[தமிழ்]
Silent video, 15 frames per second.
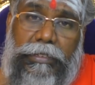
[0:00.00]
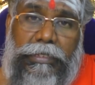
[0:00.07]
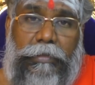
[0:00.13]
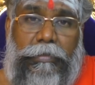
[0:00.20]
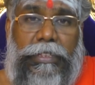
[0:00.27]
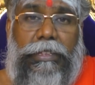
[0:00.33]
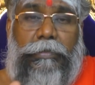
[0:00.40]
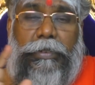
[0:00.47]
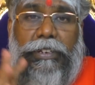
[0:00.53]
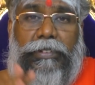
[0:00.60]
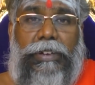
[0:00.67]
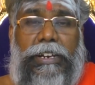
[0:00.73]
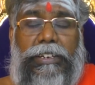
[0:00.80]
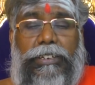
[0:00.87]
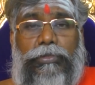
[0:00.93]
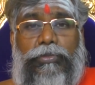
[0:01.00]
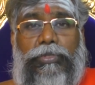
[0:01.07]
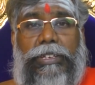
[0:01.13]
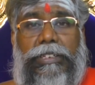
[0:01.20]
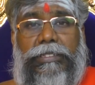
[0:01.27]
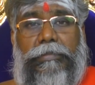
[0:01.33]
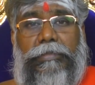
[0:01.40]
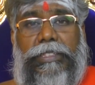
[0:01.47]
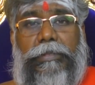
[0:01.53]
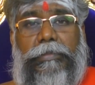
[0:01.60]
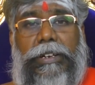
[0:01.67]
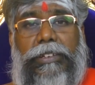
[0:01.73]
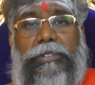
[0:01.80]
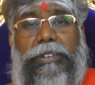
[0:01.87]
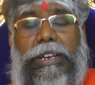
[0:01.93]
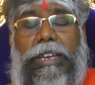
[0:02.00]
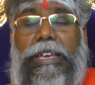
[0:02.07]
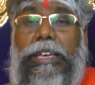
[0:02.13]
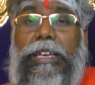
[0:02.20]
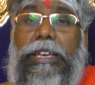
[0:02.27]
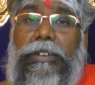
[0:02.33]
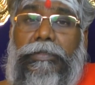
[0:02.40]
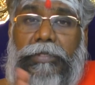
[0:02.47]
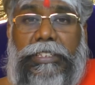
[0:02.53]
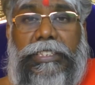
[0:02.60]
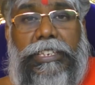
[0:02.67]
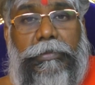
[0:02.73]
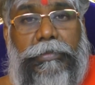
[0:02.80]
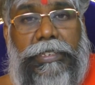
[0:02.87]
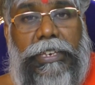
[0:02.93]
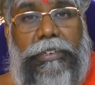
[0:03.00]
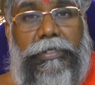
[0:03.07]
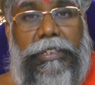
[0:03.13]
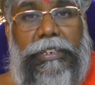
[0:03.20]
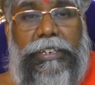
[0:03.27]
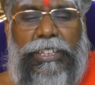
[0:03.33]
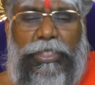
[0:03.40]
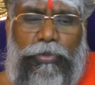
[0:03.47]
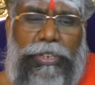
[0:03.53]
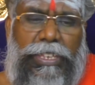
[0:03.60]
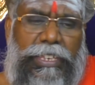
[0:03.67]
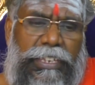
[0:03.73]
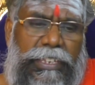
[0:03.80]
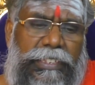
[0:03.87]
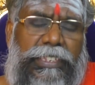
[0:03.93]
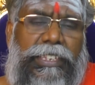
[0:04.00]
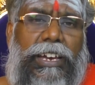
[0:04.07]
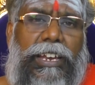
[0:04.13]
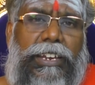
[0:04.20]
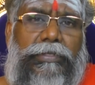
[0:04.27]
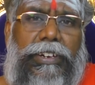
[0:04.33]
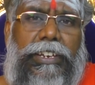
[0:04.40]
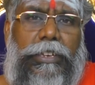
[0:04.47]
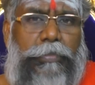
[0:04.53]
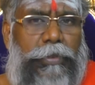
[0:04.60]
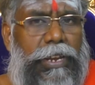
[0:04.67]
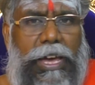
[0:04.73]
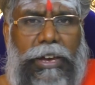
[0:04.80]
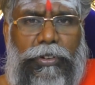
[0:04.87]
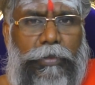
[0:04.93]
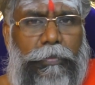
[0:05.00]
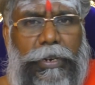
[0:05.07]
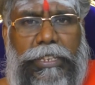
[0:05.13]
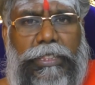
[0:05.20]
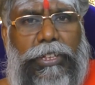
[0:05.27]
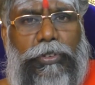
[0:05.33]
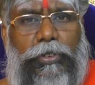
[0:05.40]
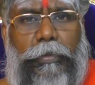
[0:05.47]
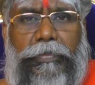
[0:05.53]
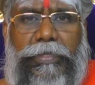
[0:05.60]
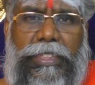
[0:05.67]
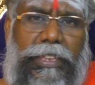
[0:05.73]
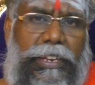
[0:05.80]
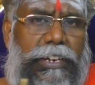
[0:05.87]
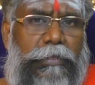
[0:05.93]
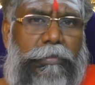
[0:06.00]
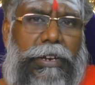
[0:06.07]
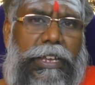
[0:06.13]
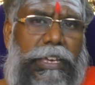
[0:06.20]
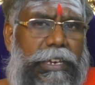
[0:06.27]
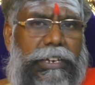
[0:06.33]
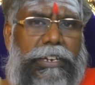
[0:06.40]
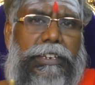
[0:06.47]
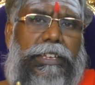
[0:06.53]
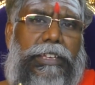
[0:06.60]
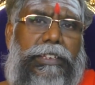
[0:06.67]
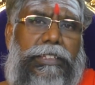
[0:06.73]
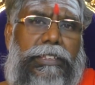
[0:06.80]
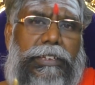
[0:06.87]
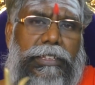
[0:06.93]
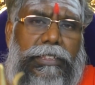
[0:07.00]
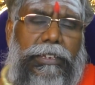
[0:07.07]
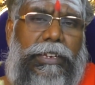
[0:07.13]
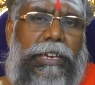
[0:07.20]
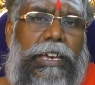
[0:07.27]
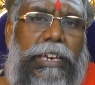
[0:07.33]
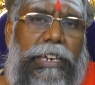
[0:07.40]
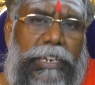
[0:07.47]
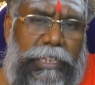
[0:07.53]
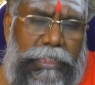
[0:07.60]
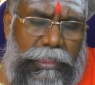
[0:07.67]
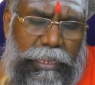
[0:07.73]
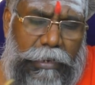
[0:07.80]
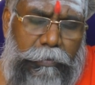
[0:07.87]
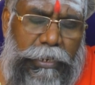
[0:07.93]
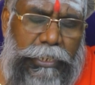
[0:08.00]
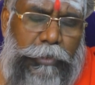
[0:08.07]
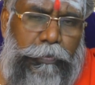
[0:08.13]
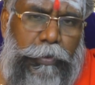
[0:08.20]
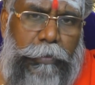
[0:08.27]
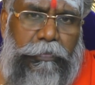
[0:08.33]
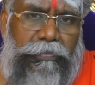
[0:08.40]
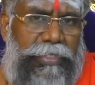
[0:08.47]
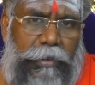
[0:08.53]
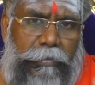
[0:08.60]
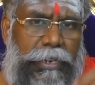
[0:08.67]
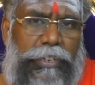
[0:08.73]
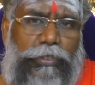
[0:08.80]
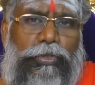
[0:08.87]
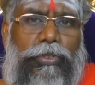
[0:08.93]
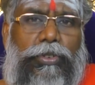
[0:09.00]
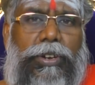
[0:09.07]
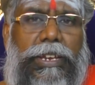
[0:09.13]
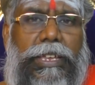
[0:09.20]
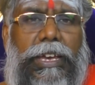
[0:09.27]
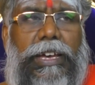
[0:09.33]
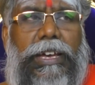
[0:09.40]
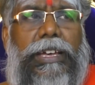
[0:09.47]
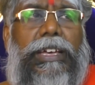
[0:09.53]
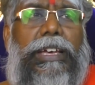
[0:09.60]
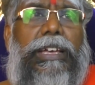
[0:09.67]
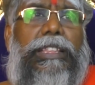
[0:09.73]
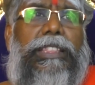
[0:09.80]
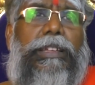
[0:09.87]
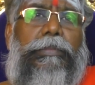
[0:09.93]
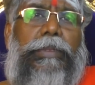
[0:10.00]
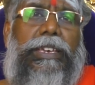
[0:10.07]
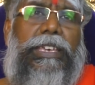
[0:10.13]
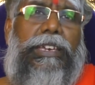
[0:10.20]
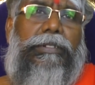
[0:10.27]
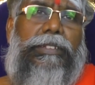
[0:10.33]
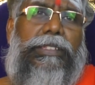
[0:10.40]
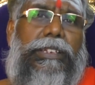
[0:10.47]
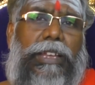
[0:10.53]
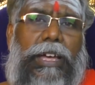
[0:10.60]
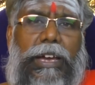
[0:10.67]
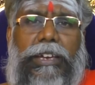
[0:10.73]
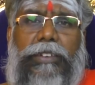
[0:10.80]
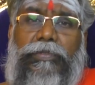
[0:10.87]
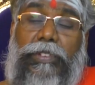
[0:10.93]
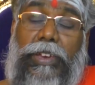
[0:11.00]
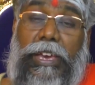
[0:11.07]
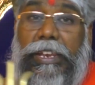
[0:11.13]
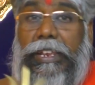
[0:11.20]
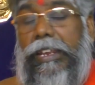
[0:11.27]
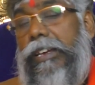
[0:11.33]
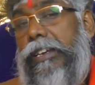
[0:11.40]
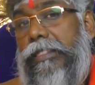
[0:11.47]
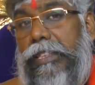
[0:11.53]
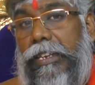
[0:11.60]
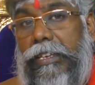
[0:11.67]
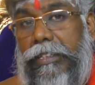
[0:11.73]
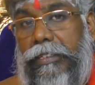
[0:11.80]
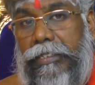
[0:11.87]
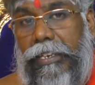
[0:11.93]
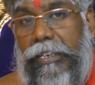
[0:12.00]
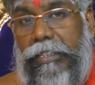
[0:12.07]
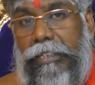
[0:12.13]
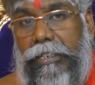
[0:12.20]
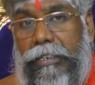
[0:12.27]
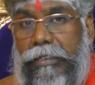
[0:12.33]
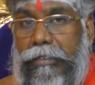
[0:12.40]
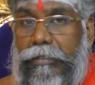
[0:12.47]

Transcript: சம்மந்தப்பட்ட வாழ்க்கை துணை சம்மந்தமானவர்களை வசியம் செய்வதற்கு இது ஒரு ஈஸியான வழி இப்போ நாங்களும் பண்ணித்தரோம் இது ரெடிமேடாக எங்ககிட்ட இருக்குது எது இந்த பஸ்பம் இந்த மை சொன்னோம் இல்லையா இந்த மையை வந்து நாங்கள் வேறு ரகத்தில் இதை செய்து